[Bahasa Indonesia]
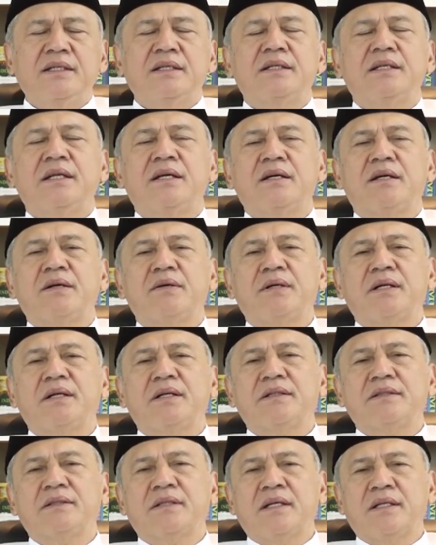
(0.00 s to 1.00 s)
Nah,
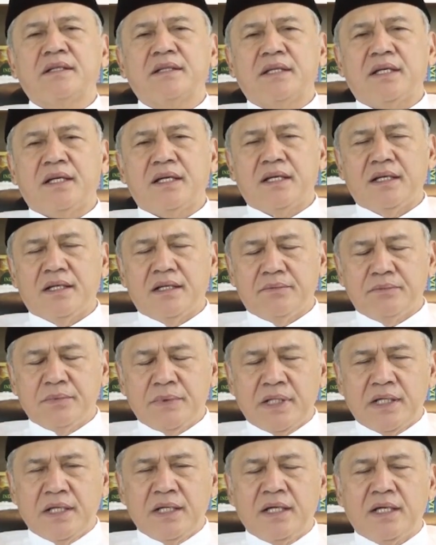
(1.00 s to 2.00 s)
kata
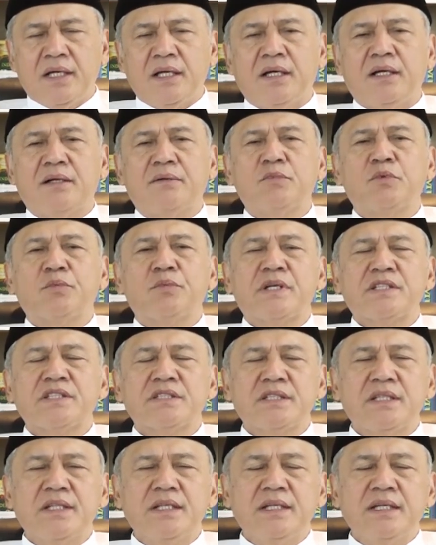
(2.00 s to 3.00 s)
para
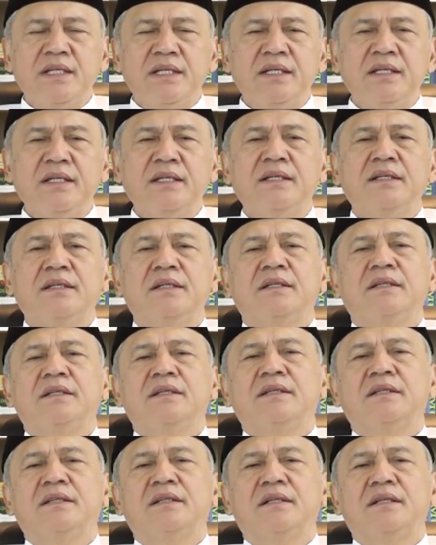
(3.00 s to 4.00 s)
mufasir,
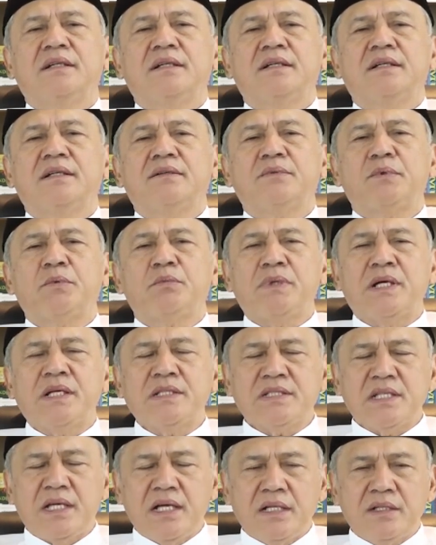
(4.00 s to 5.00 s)
Nah,
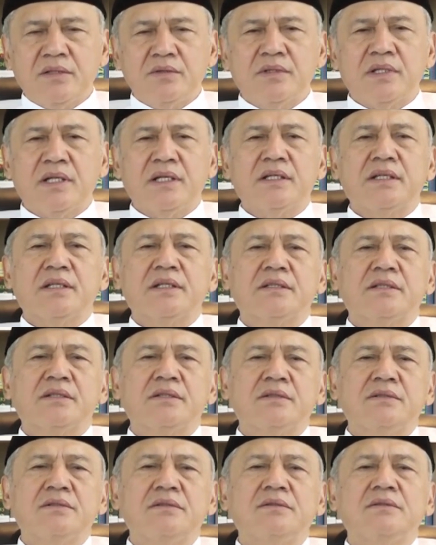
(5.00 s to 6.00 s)
membaca Al-Quran
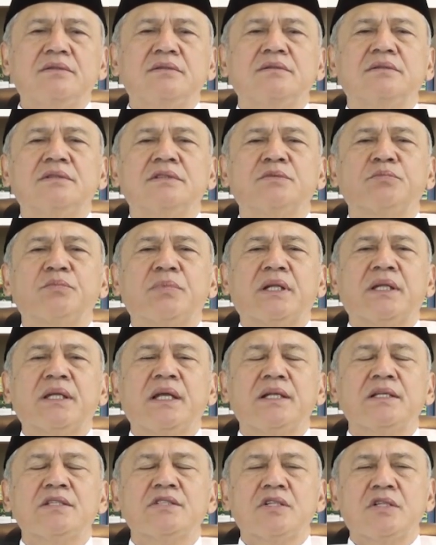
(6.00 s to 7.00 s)
itu seperti
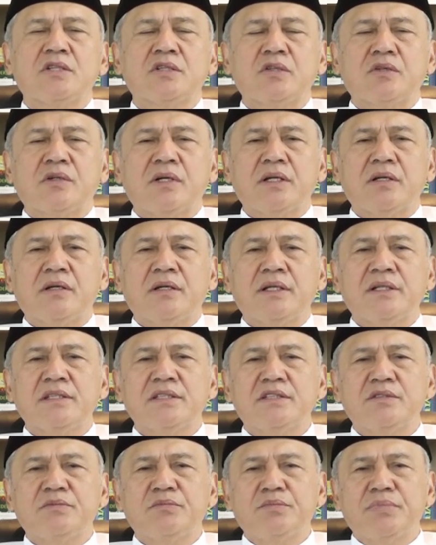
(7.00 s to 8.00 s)
yang dicontohkan oleh
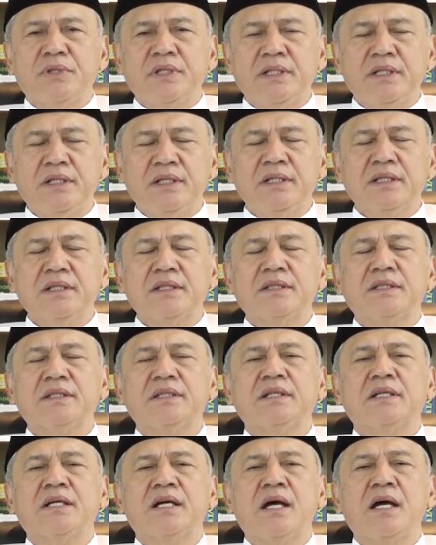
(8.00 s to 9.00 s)
Jibril
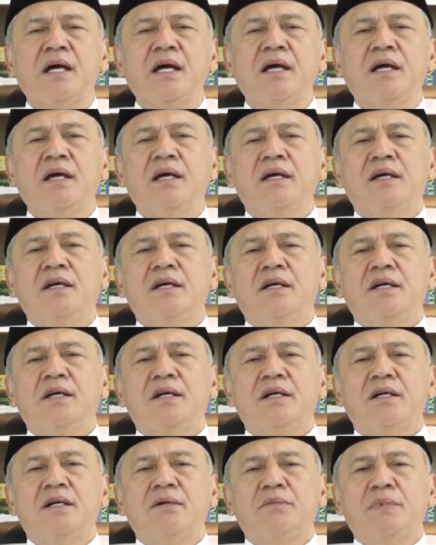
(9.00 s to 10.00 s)
ketika
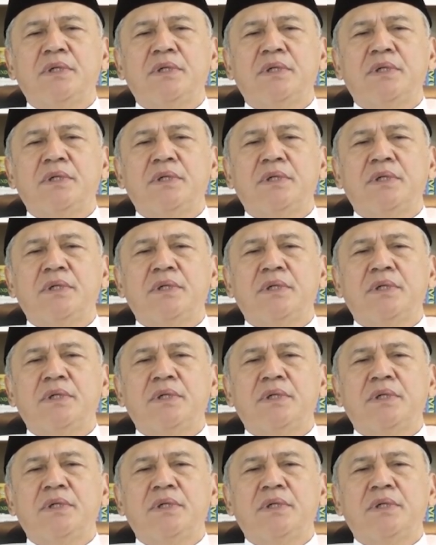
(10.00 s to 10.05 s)
ah,